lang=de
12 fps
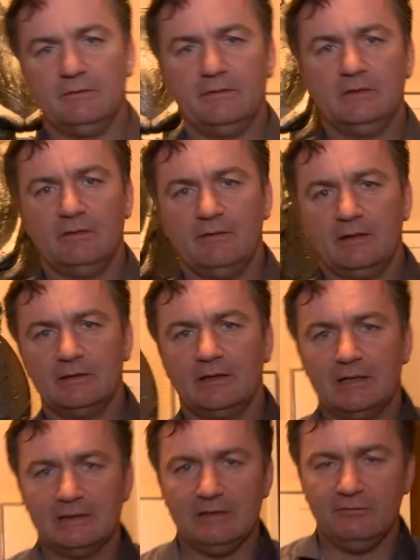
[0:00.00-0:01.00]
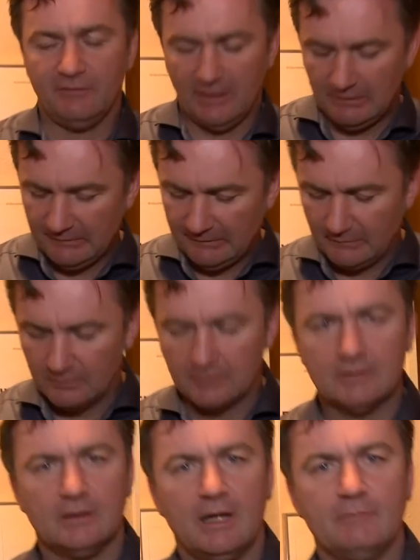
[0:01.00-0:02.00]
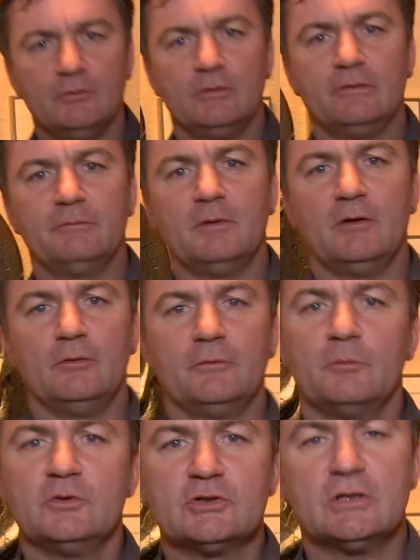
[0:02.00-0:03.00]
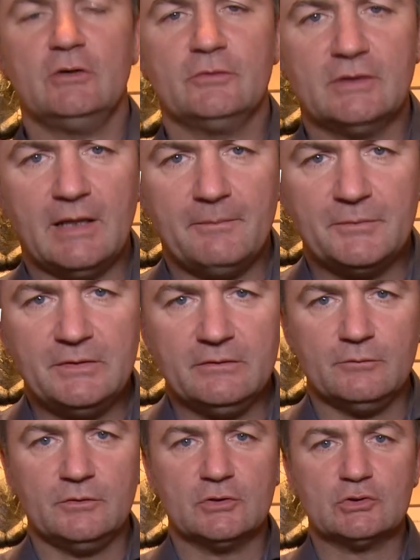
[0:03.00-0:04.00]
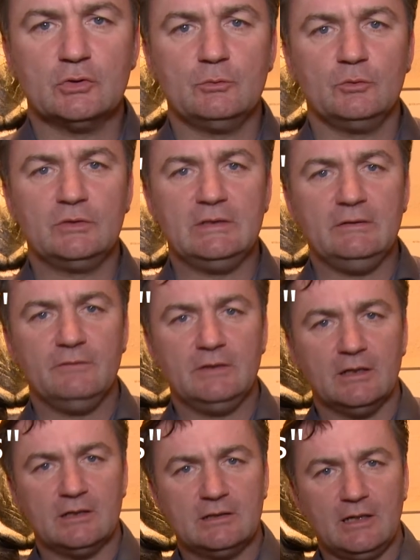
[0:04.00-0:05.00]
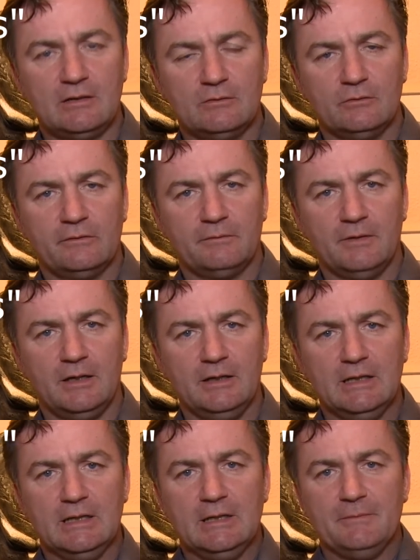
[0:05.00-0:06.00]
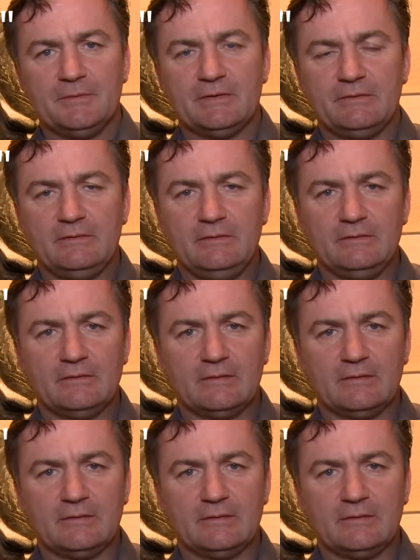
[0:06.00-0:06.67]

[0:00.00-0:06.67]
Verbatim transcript: Wir sind ja wahre 3D-Fans und da haben wir uns mal umgeschaut und haben diese wunderschönen Motive hier entdeckt. Und zwar, das ist dieses